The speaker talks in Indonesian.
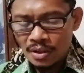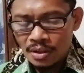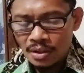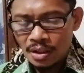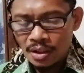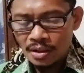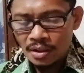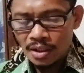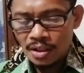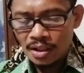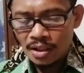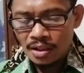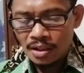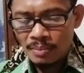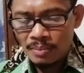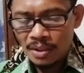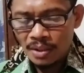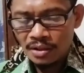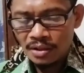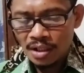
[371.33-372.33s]
Dan di
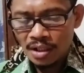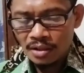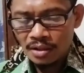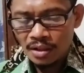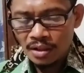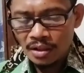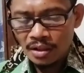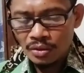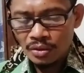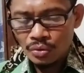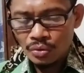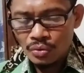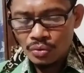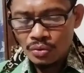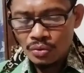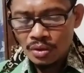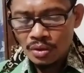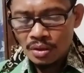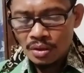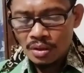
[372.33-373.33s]
hadapan tahta itu
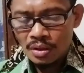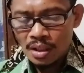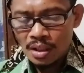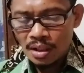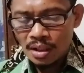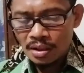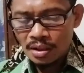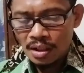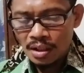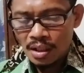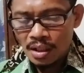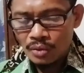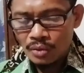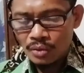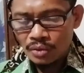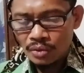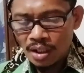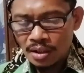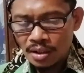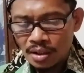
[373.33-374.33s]
ada
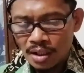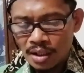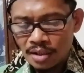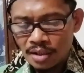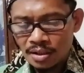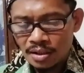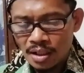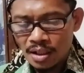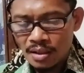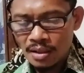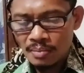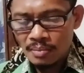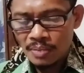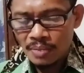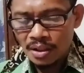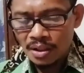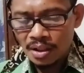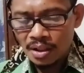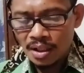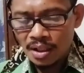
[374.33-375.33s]
lautan kaca
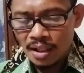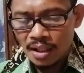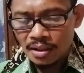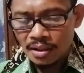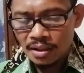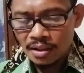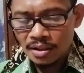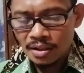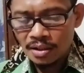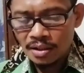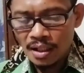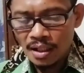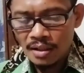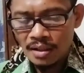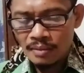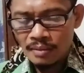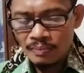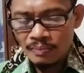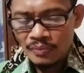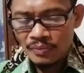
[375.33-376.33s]
bagaikan kristal.
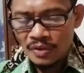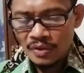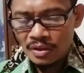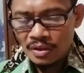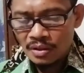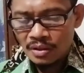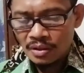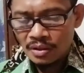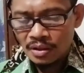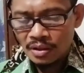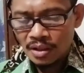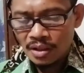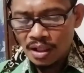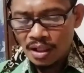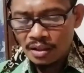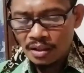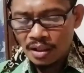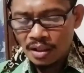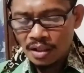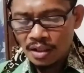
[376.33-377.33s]
Di
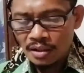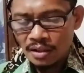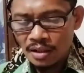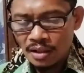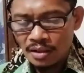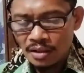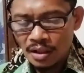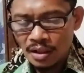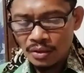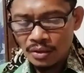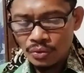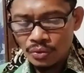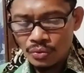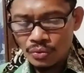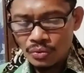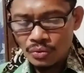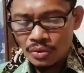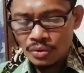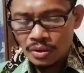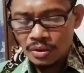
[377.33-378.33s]
tengah-tengah tahta itu
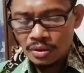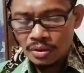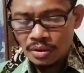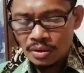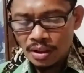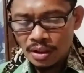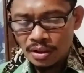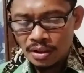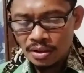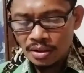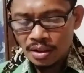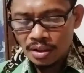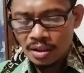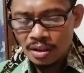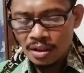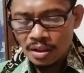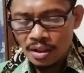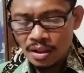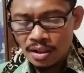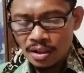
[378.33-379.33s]
dan di
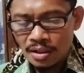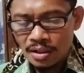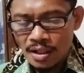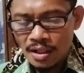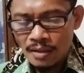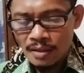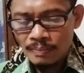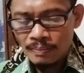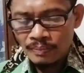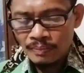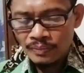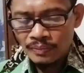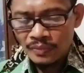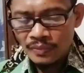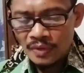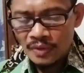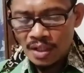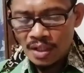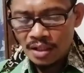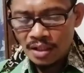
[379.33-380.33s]
sekelilingnya
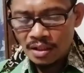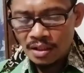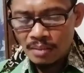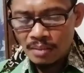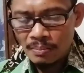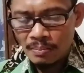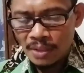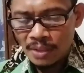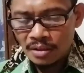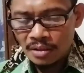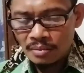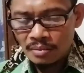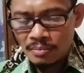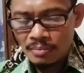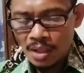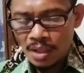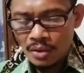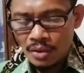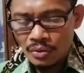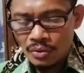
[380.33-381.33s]
ada empat
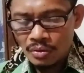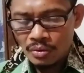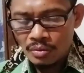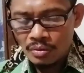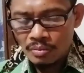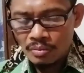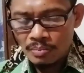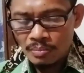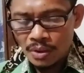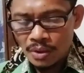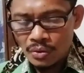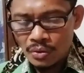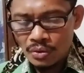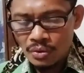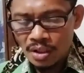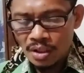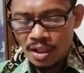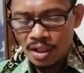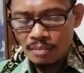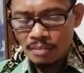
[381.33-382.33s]
makhluk penuh
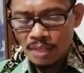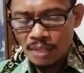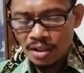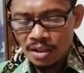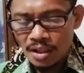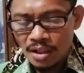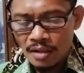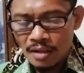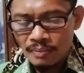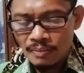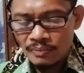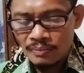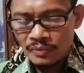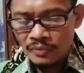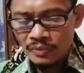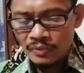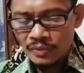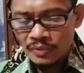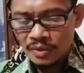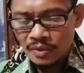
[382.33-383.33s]
dengan mata.
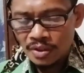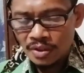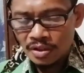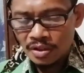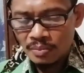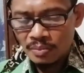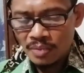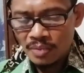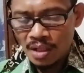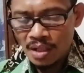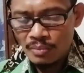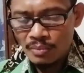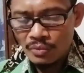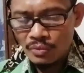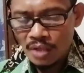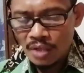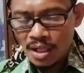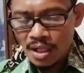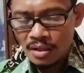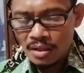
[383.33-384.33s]
Di sebelah
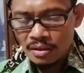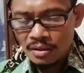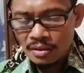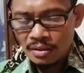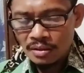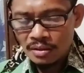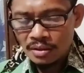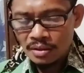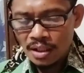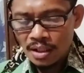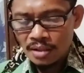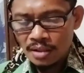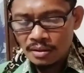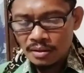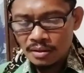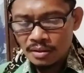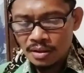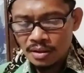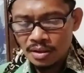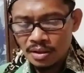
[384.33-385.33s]
muka dan
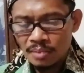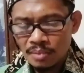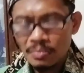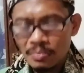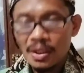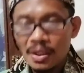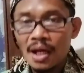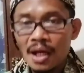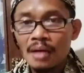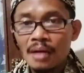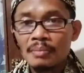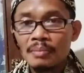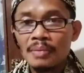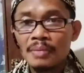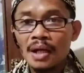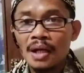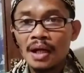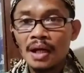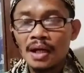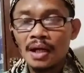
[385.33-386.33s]
di sebelah
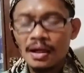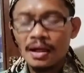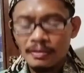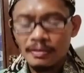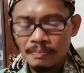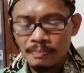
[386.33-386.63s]
belakang.